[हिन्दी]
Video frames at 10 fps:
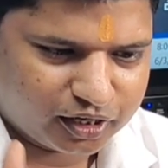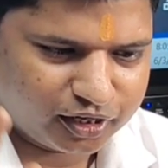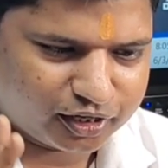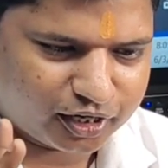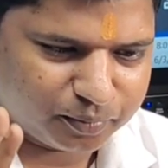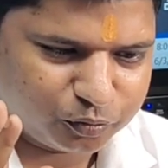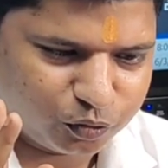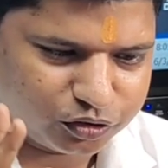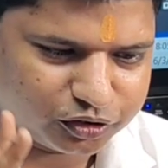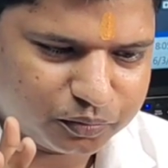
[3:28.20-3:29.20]
अगर आप
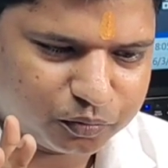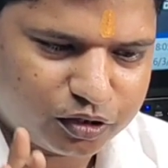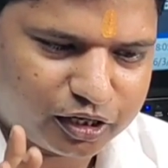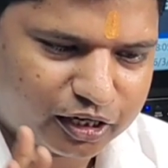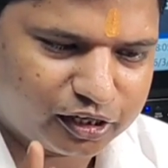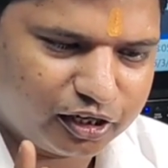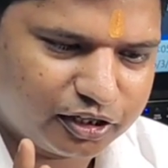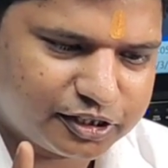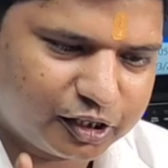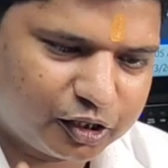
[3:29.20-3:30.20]
दो तीन फोल्डर लगा
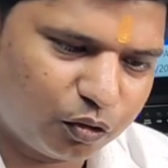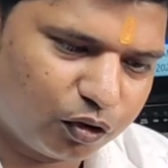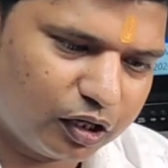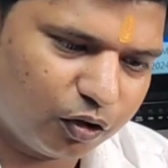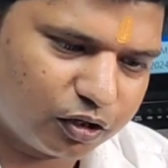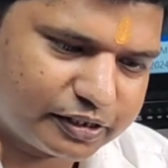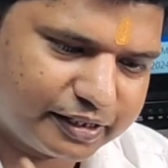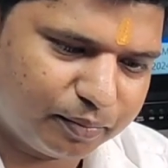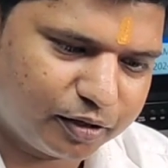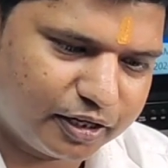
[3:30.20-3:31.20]
के चेक करोगे और
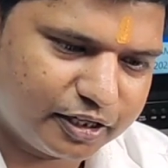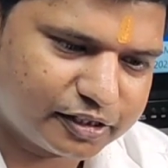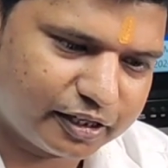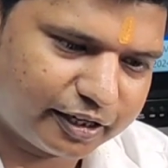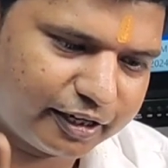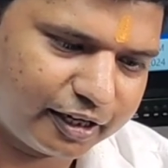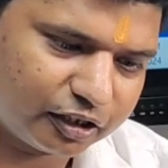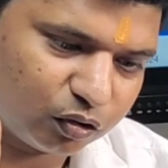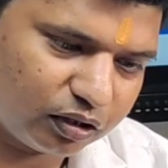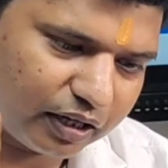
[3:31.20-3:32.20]
सेम कंडीशन
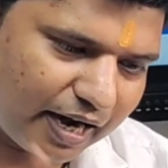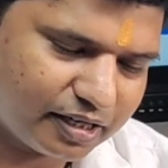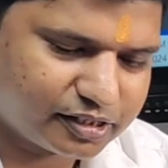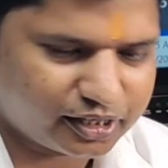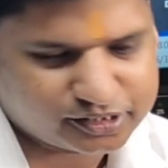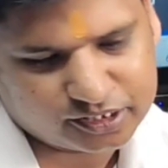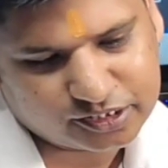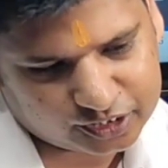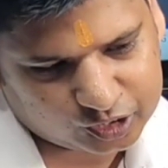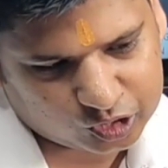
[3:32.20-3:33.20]
रहेगा तो लाइट
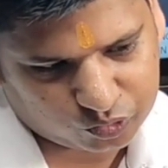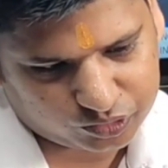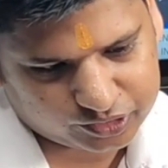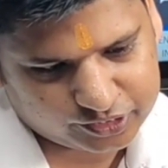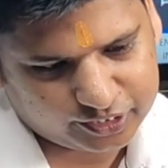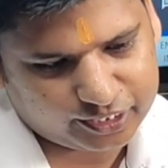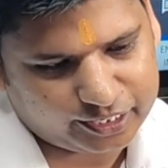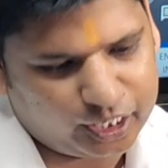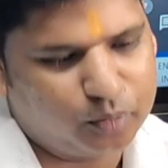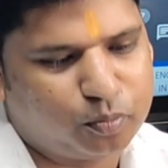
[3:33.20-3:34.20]
सेक्शन चेक करोगे ठीक
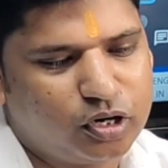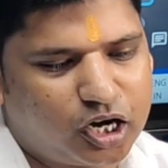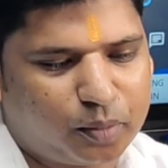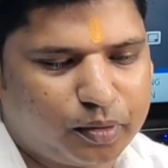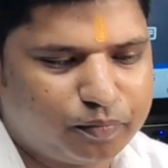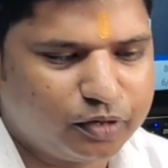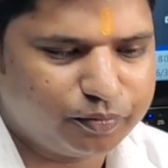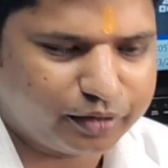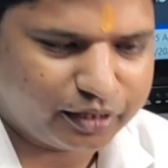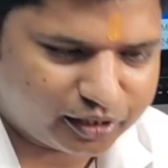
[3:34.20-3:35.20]
है एक फोल्डर पे
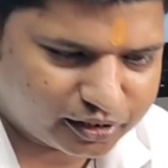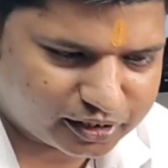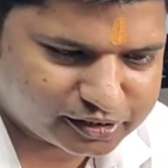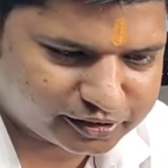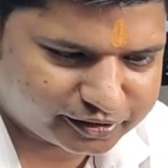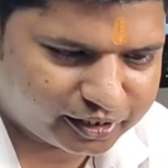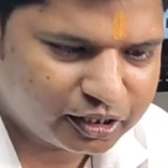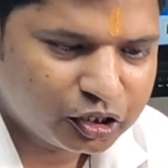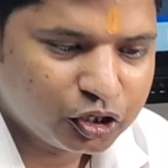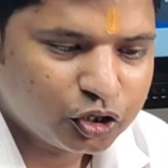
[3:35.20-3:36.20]
बिलीव नहीं किया जा सकता
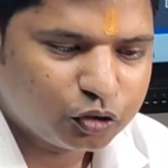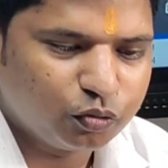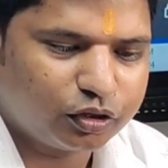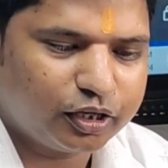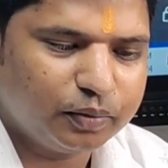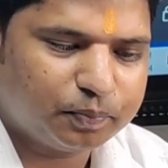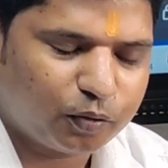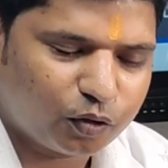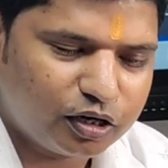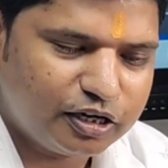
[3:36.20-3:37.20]
है क्योंकि
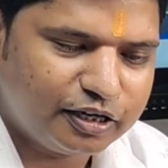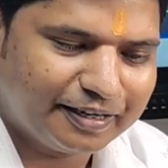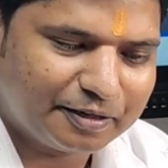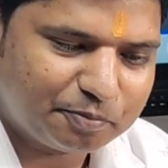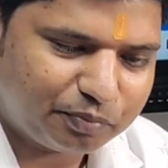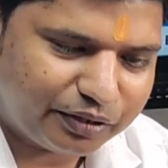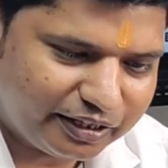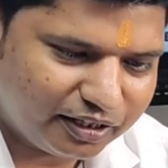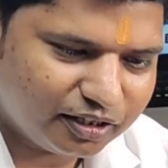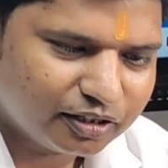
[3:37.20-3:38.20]
फोल्डर
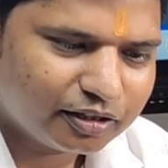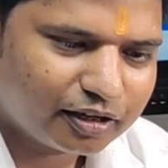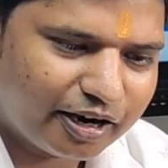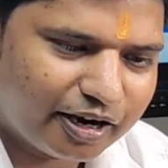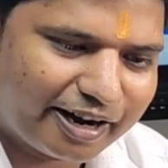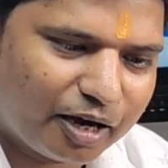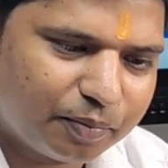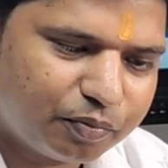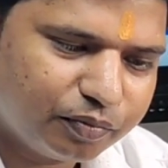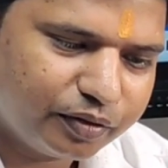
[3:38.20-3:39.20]
भी
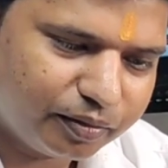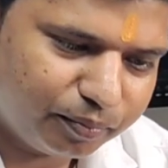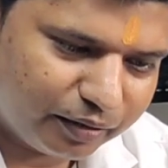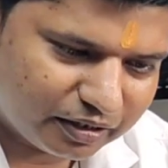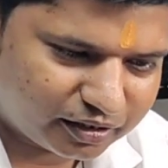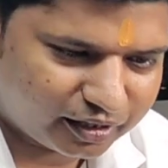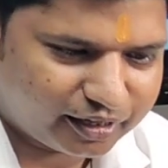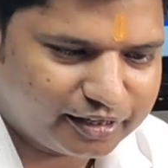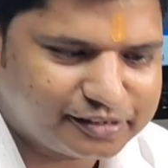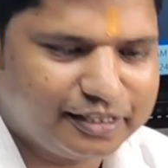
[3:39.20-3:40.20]
खराब मिलता
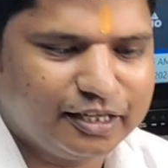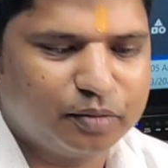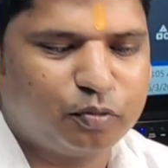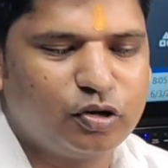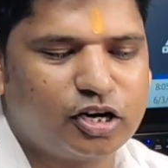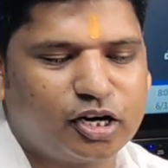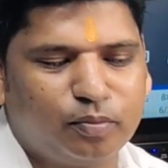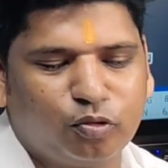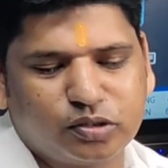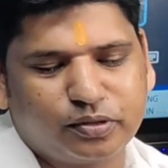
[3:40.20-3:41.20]
है इसीलिए फोल्डर
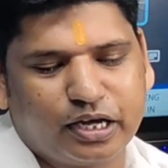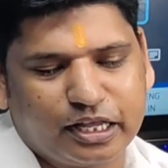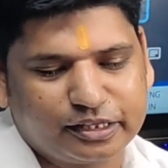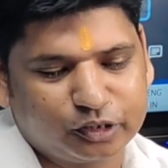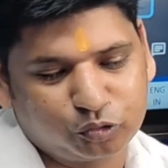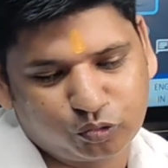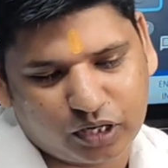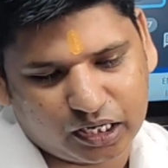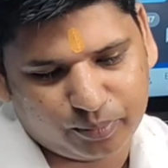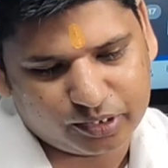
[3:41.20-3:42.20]
हम लोग जब खरीदते हैं तो
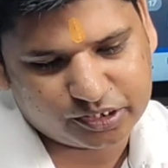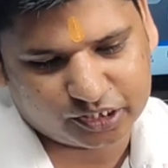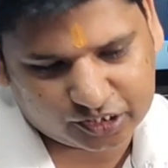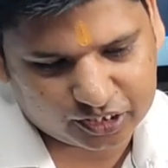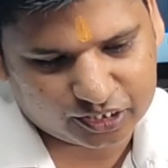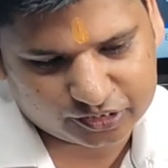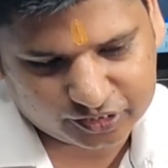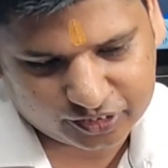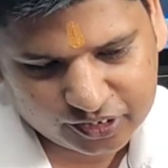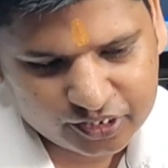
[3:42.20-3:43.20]
दुकाने में चेक कर
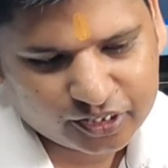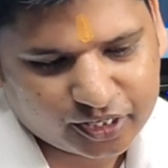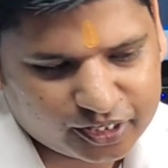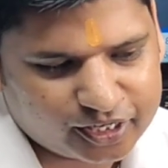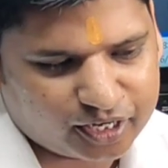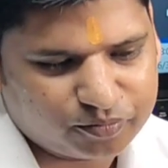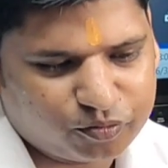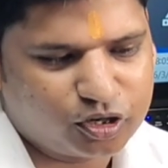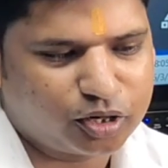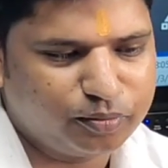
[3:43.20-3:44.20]
लेते हैं कहीं खराब
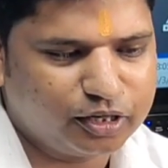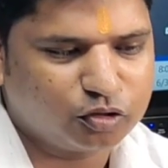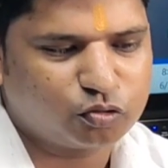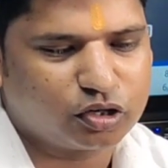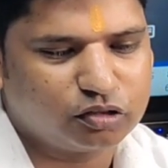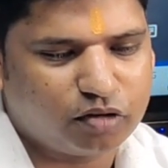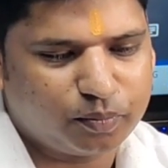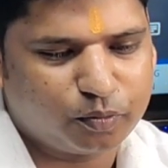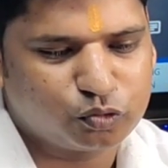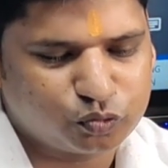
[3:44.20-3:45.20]
फोल्डर मिले तो तुरंत
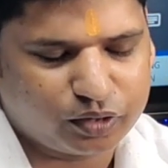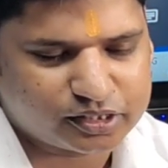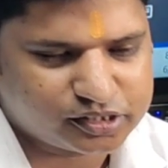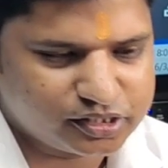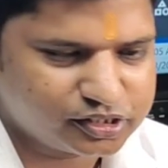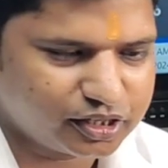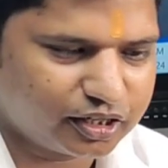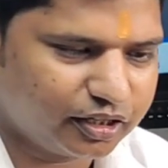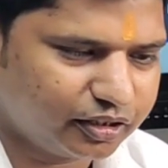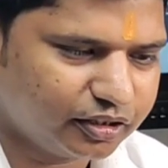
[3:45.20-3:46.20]
वहां पे उसको एक्सचेंज
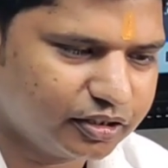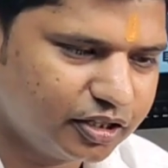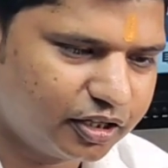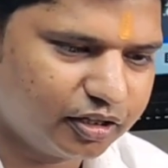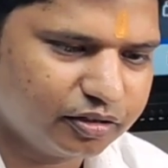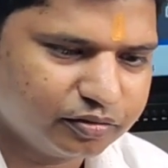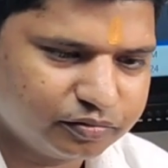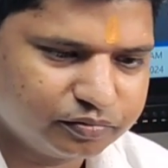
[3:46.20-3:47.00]
कर लेंगे ठीक है